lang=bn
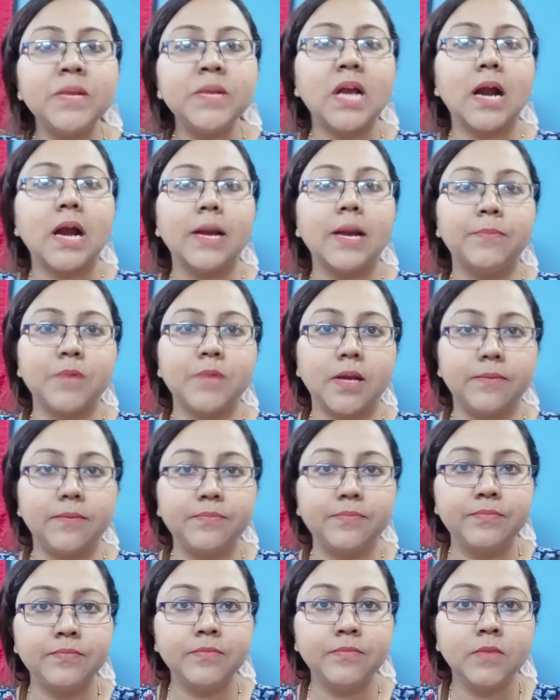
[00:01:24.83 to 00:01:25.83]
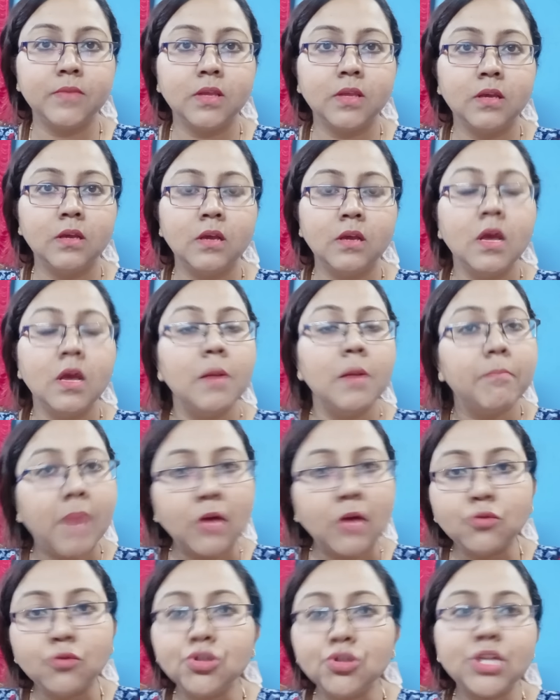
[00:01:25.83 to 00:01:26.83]
খারাপ না
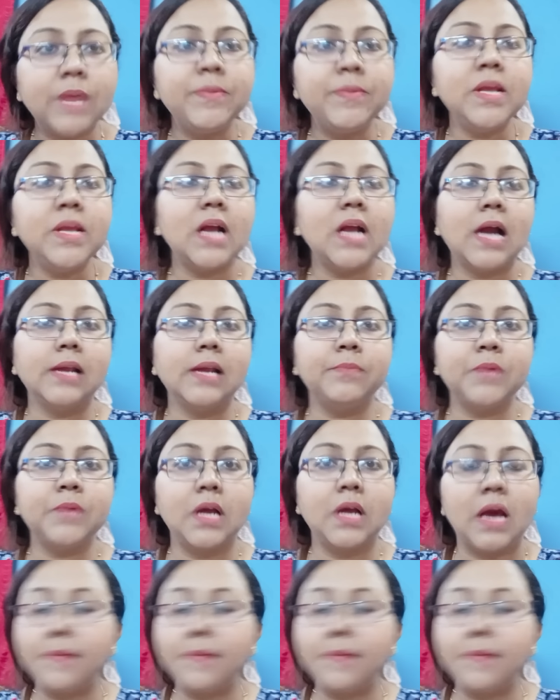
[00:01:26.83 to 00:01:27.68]
মানুষটা আপনি খারাপ না আমি